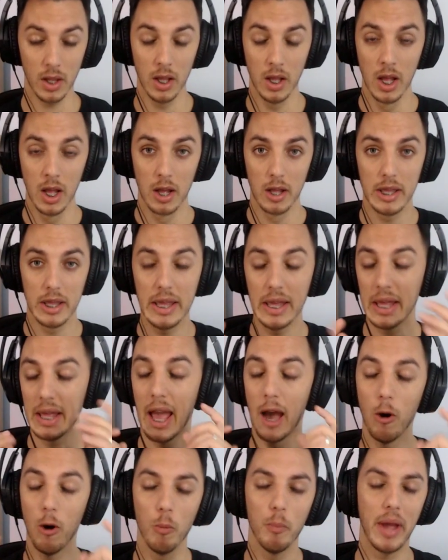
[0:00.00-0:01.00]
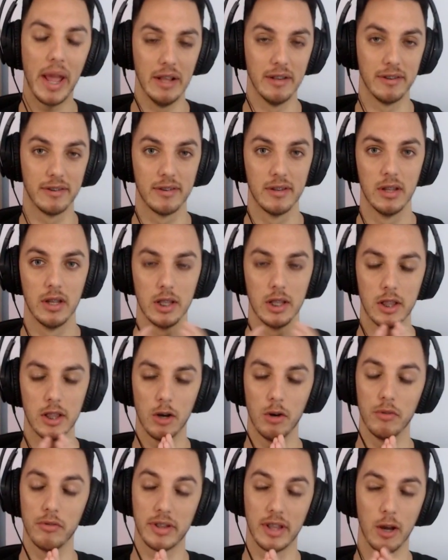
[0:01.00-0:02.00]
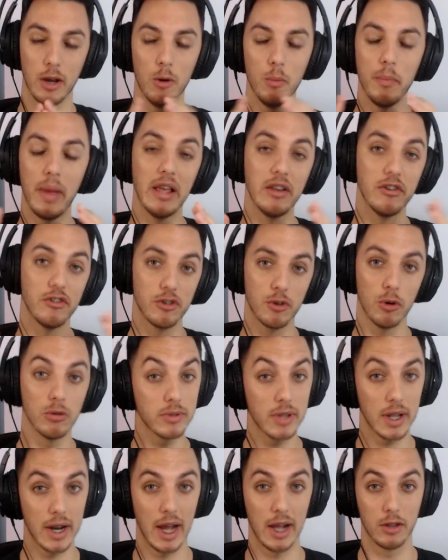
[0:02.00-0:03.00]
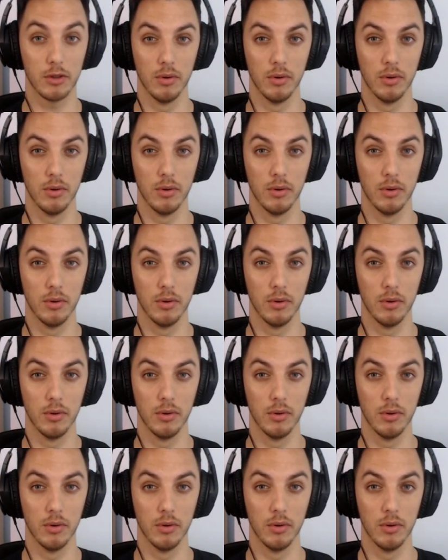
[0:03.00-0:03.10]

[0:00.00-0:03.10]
E é um mês. Então eu vou ter um mês de contrato.